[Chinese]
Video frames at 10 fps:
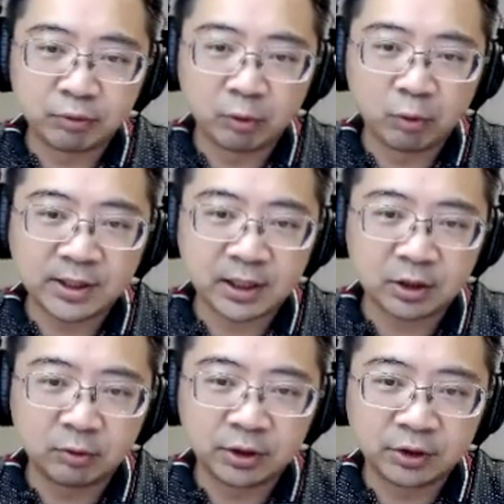Proof of Work 这个
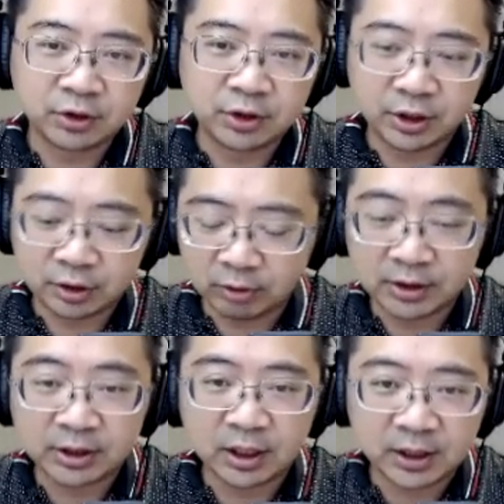token 值钱之外，
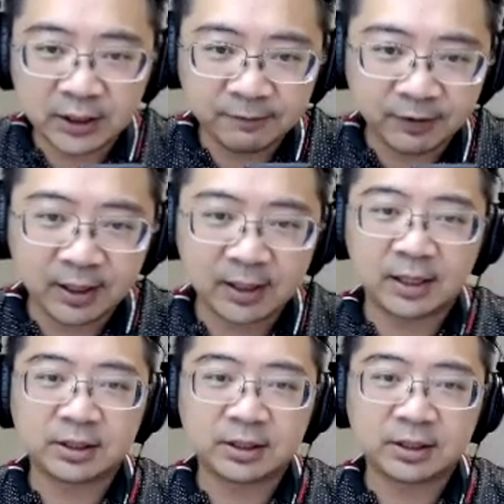其他 DeFi 啊，